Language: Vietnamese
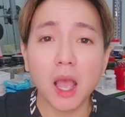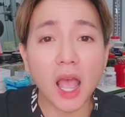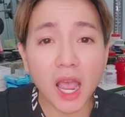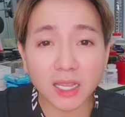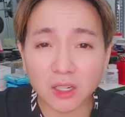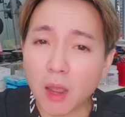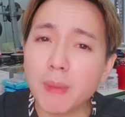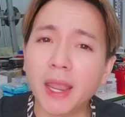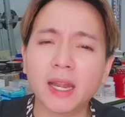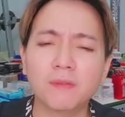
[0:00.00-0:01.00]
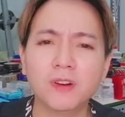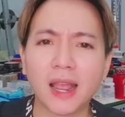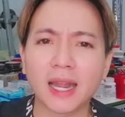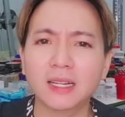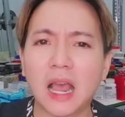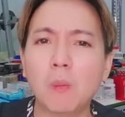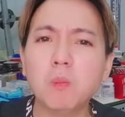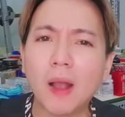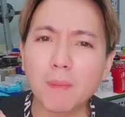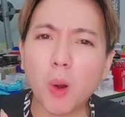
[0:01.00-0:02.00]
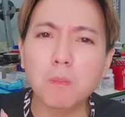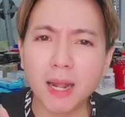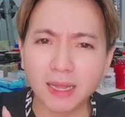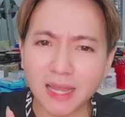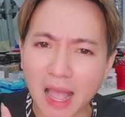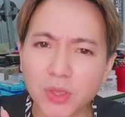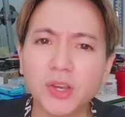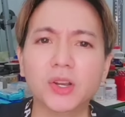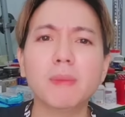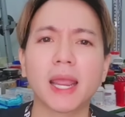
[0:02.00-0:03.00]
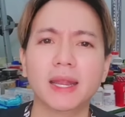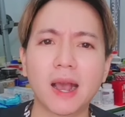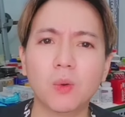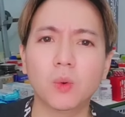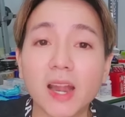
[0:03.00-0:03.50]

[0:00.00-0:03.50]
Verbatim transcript: ê tao nói mày nghe nào phương anh không phải một mình tao chửi mày đâu